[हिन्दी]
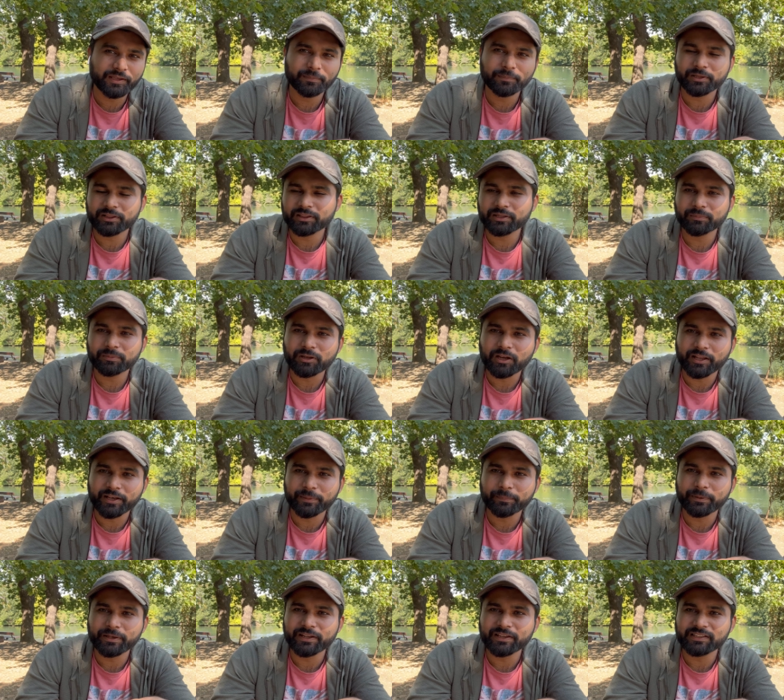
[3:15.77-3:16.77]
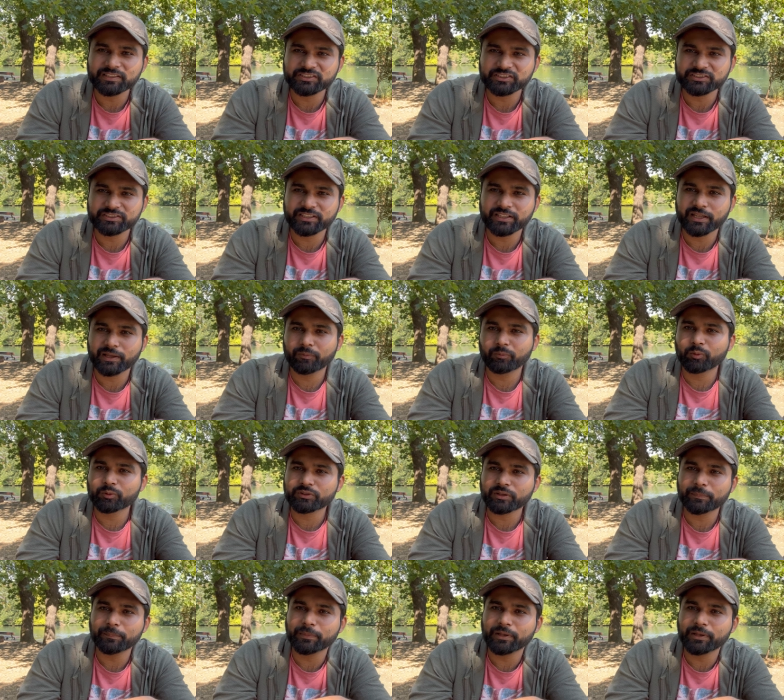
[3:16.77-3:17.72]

मतलब खाने पीने की चीज़ें हैं वो सब